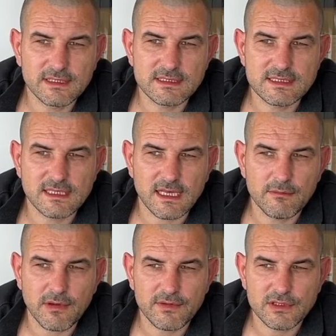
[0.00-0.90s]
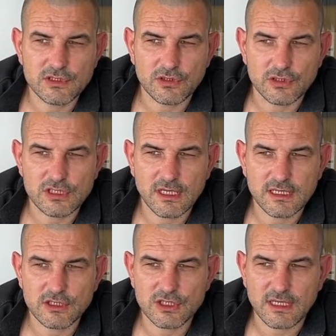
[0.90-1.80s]
Systemen, bei vielen Schornsteinen
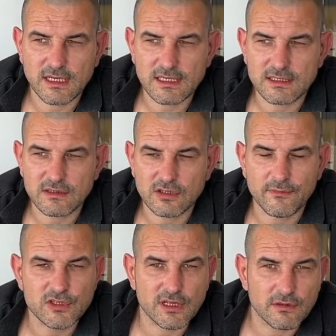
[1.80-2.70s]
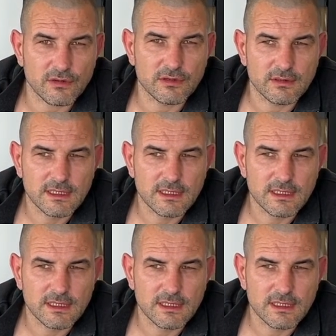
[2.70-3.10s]
entstehen da richtige Tropfsteinhöhlen.